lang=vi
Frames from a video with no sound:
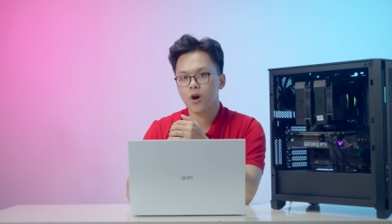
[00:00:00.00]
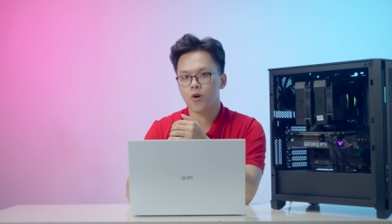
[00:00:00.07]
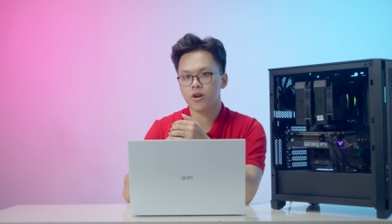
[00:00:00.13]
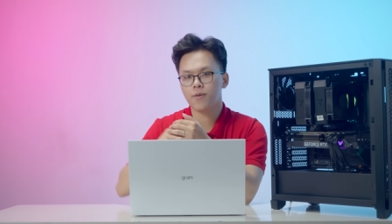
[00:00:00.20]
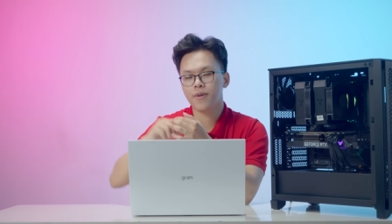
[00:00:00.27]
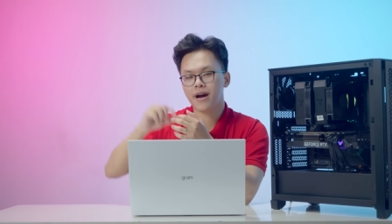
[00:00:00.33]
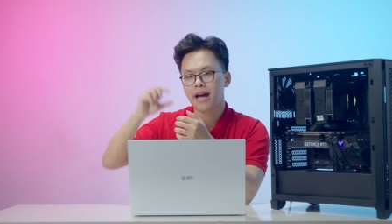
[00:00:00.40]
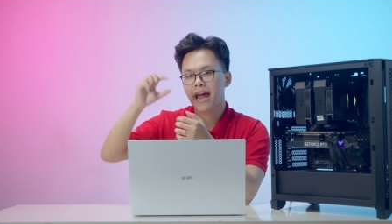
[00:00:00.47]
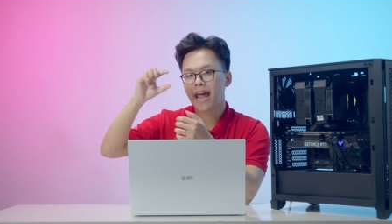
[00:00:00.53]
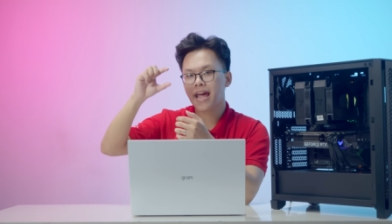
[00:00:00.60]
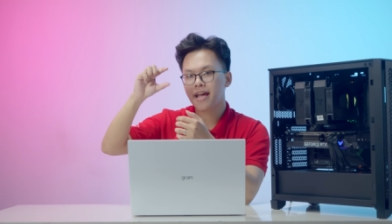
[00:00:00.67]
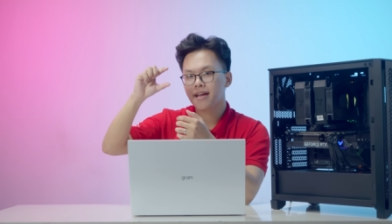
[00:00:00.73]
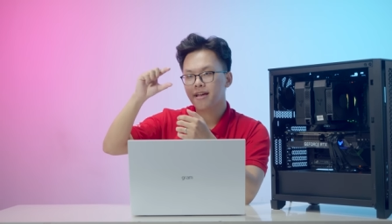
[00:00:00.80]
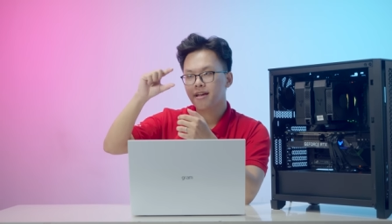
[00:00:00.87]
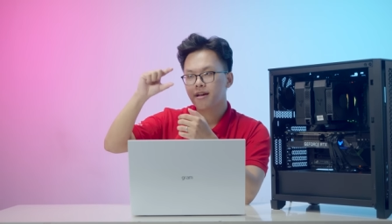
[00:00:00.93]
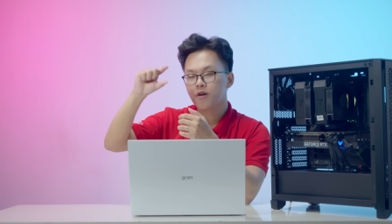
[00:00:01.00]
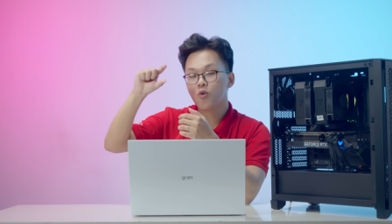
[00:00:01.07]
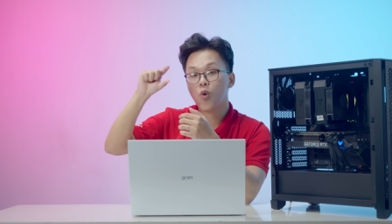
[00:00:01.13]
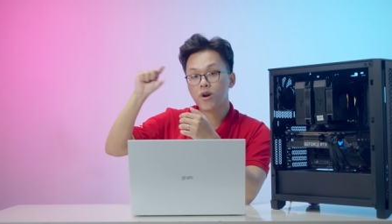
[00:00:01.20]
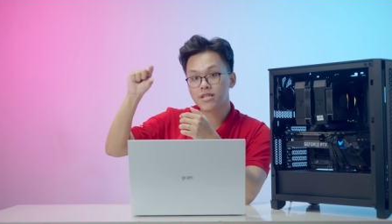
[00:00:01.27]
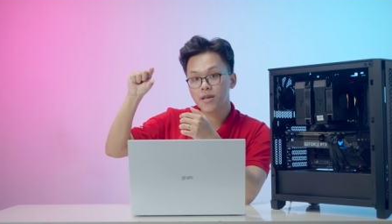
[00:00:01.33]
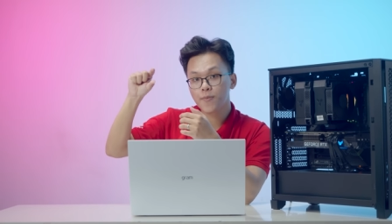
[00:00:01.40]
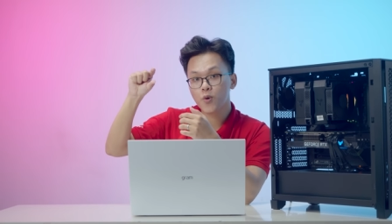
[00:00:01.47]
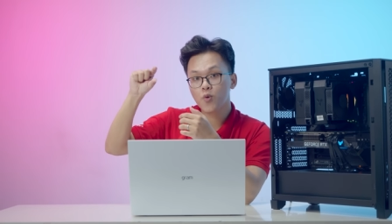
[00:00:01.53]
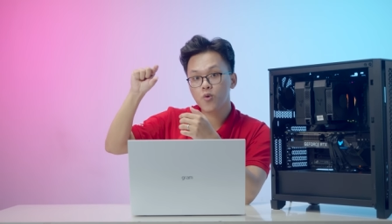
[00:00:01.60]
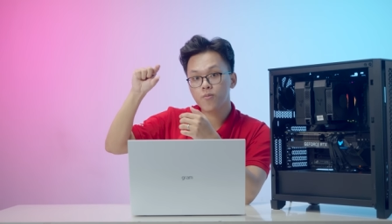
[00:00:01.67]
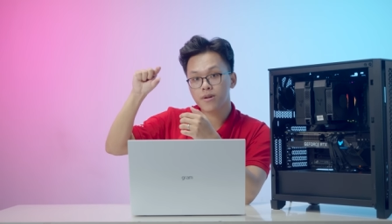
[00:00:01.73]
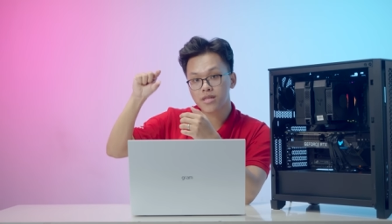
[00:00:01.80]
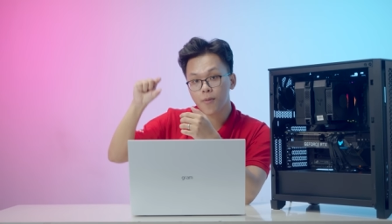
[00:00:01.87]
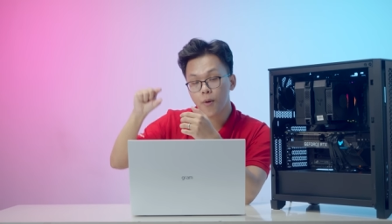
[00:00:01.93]
Còn nếu mà khe nguồn xê pê
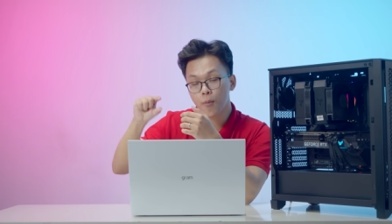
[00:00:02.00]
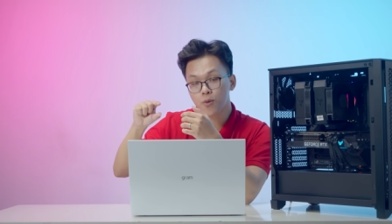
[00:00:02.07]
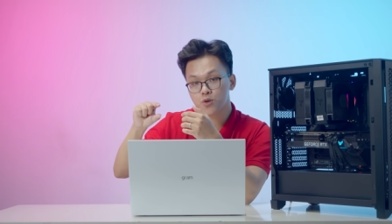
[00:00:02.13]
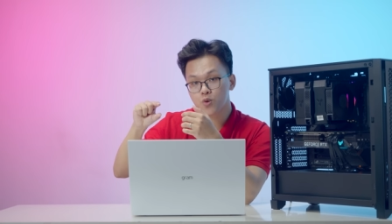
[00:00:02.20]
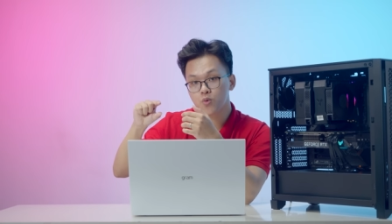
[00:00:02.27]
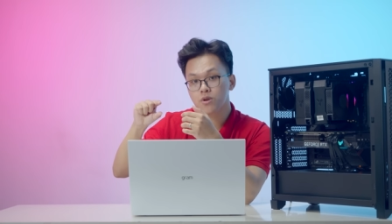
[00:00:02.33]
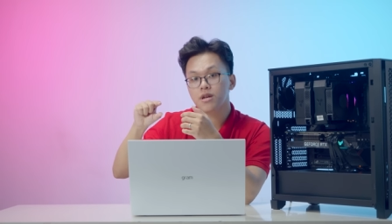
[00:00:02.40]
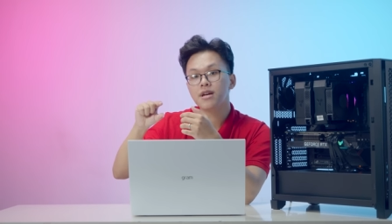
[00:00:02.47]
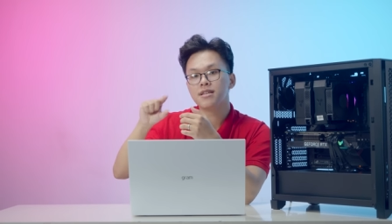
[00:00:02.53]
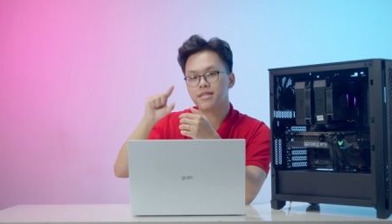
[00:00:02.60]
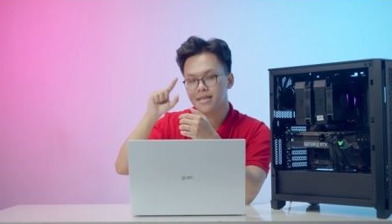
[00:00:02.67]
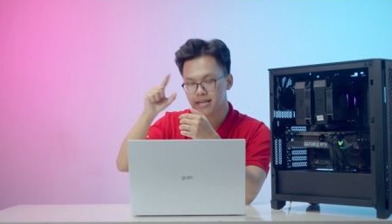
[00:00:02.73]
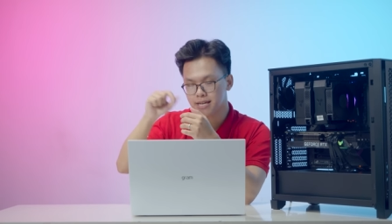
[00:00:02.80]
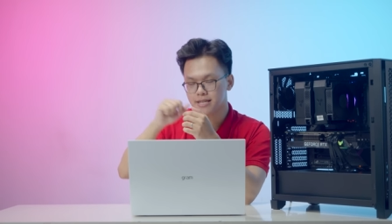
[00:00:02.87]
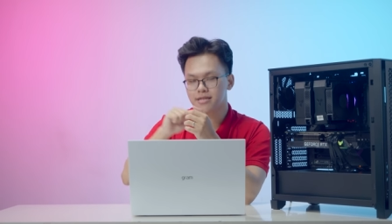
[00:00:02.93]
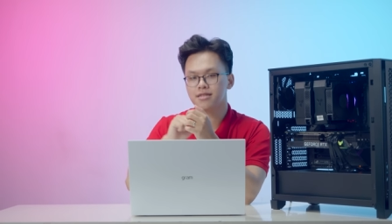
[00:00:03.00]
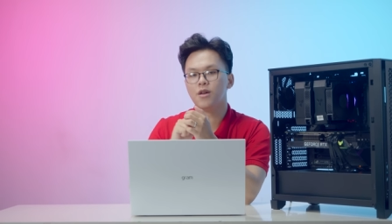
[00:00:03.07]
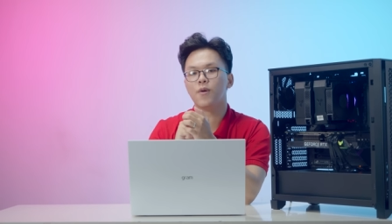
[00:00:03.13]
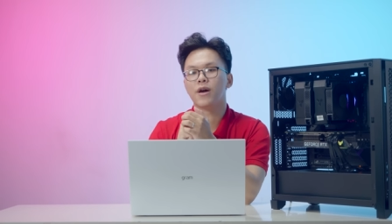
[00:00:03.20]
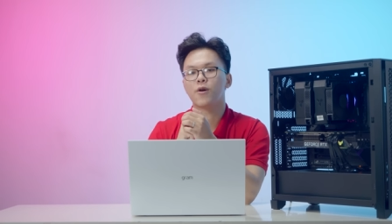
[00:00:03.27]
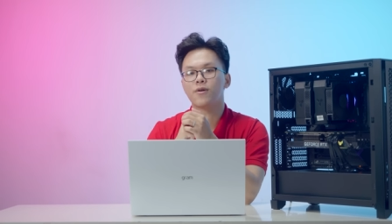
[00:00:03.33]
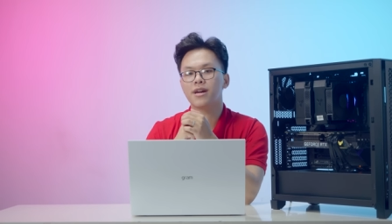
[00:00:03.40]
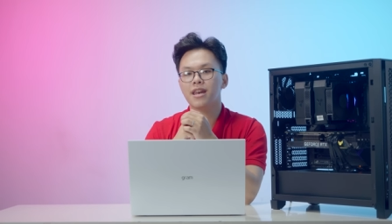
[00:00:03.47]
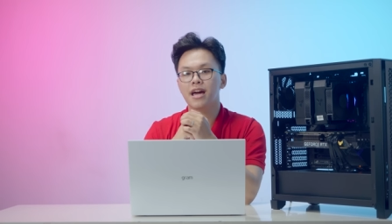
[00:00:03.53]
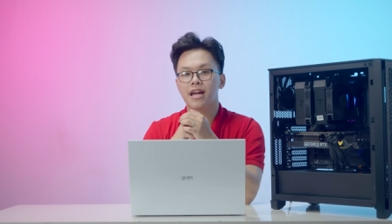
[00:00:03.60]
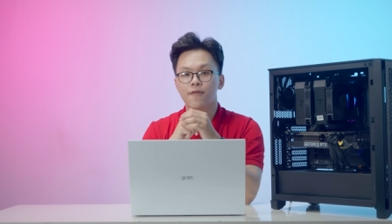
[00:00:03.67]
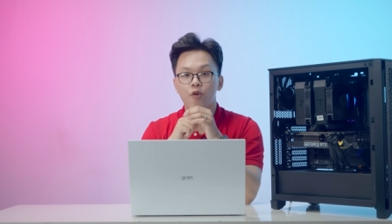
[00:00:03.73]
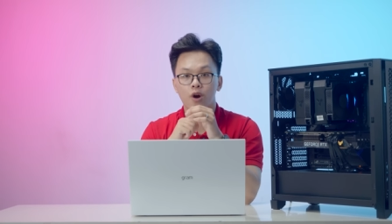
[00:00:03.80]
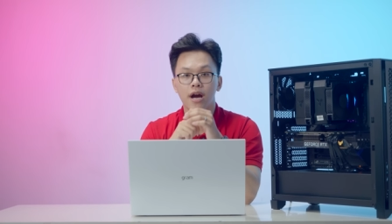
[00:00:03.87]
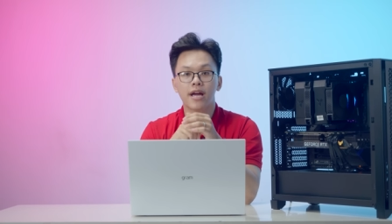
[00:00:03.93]
u mà thấp hơn một chút thì điều đấy có nghĩa là
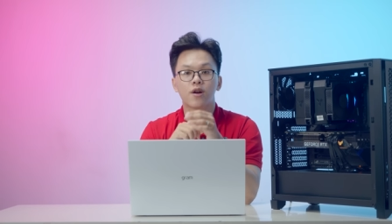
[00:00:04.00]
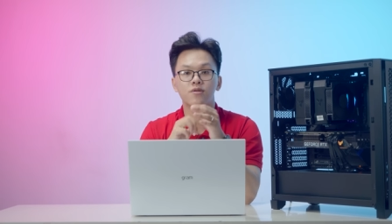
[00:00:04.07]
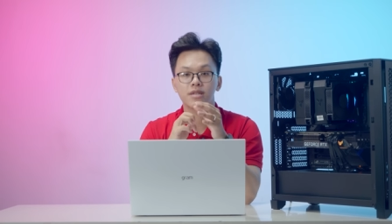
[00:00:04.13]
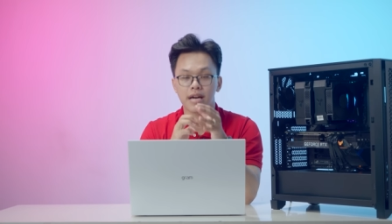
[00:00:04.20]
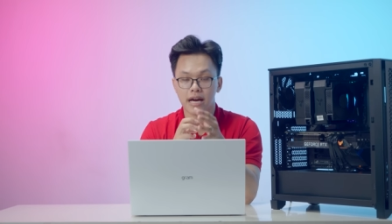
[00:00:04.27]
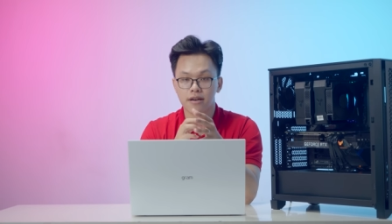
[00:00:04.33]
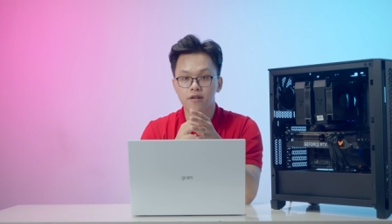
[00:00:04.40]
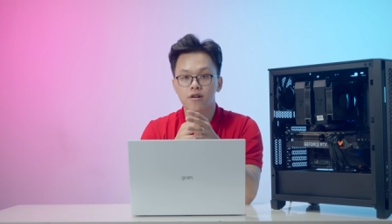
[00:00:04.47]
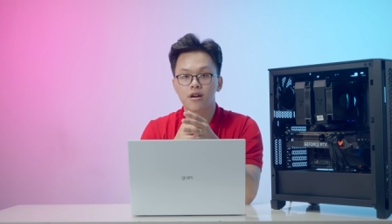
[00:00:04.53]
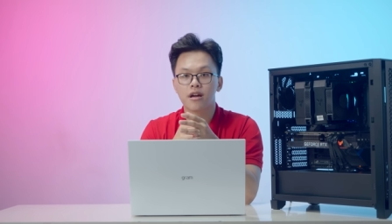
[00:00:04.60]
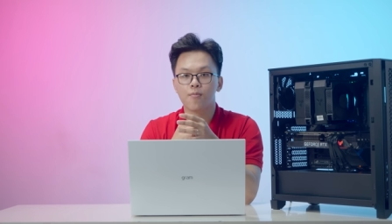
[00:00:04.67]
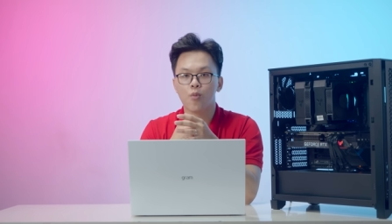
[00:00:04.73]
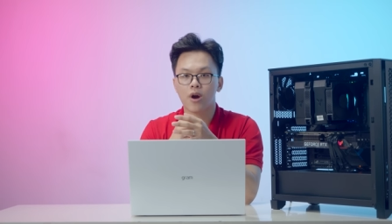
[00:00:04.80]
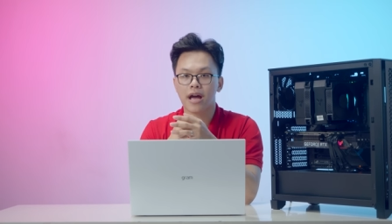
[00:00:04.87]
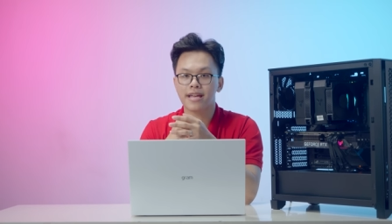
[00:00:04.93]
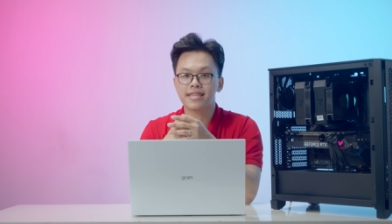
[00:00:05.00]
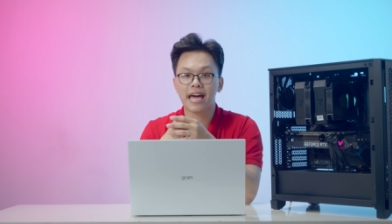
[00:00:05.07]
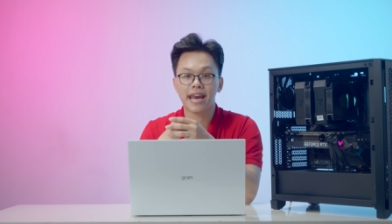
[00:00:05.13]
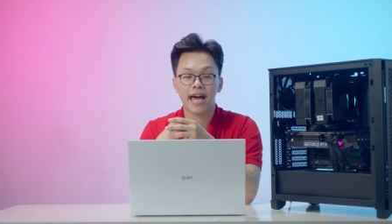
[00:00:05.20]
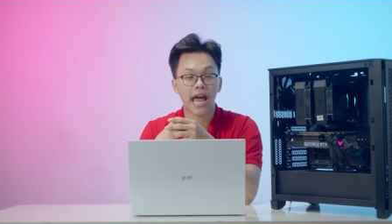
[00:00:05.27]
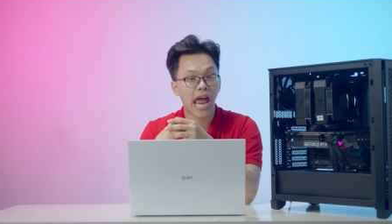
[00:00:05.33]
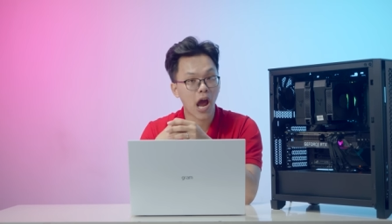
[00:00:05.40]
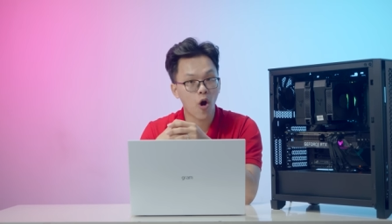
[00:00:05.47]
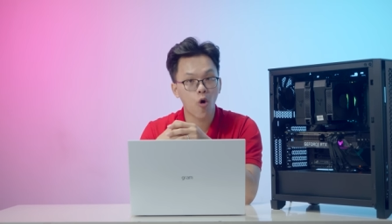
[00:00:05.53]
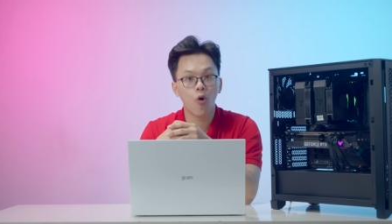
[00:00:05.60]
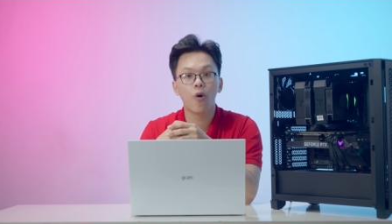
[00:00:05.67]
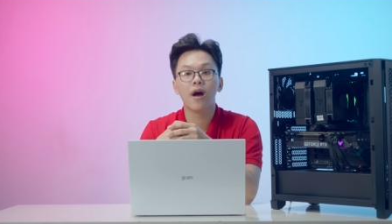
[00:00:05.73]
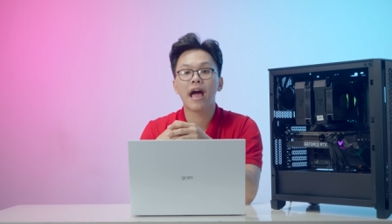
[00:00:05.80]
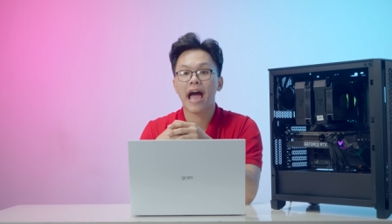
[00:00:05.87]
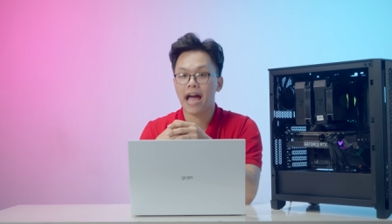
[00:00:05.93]
cái vỏ cây có thể gắn được một cái tản e hát
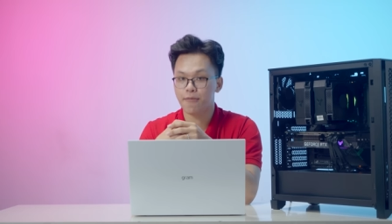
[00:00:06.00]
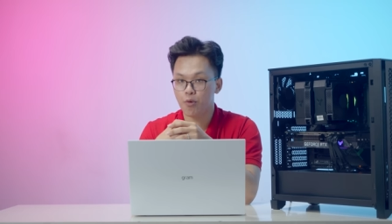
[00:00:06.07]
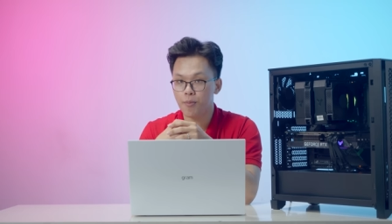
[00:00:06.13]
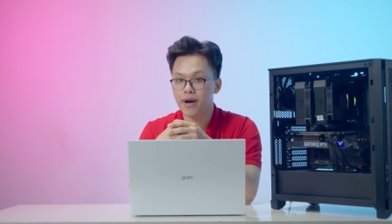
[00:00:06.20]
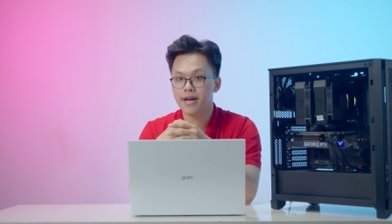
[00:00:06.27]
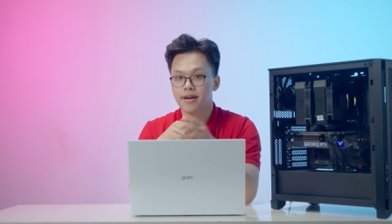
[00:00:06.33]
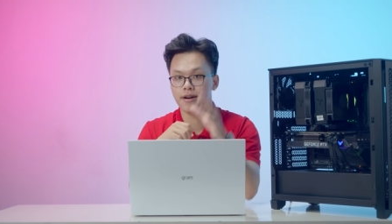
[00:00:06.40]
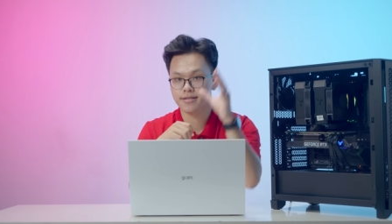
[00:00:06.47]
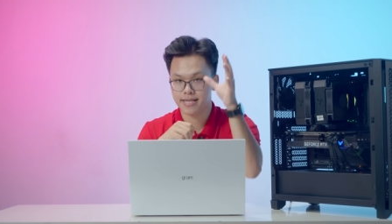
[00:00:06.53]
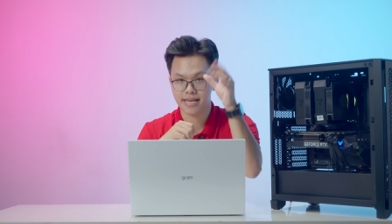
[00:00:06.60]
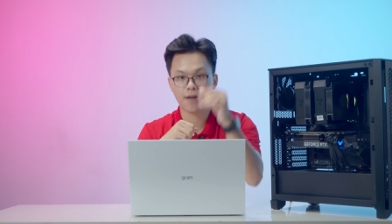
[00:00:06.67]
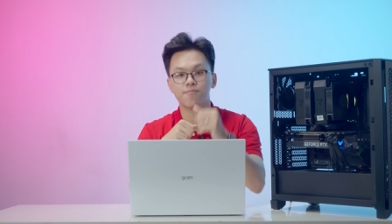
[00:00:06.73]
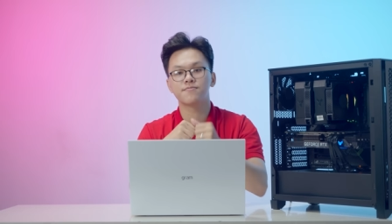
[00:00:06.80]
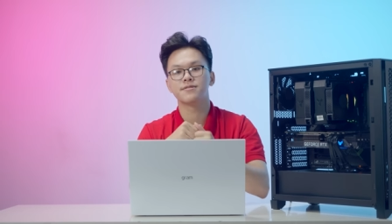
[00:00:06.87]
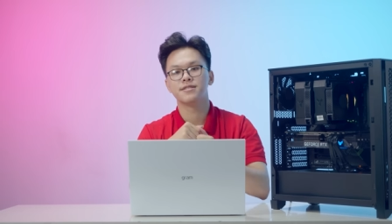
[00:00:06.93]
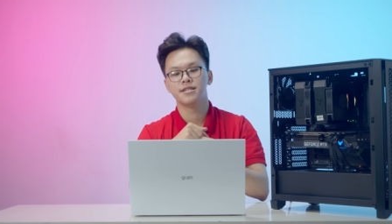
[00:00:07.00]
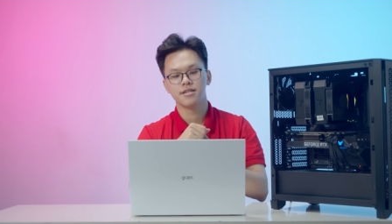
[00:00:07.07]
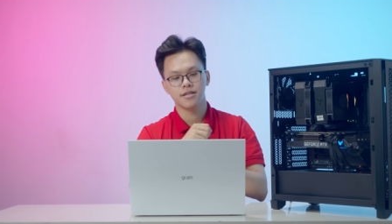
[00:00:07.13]
ô hai bốn mươi ở trên nóc.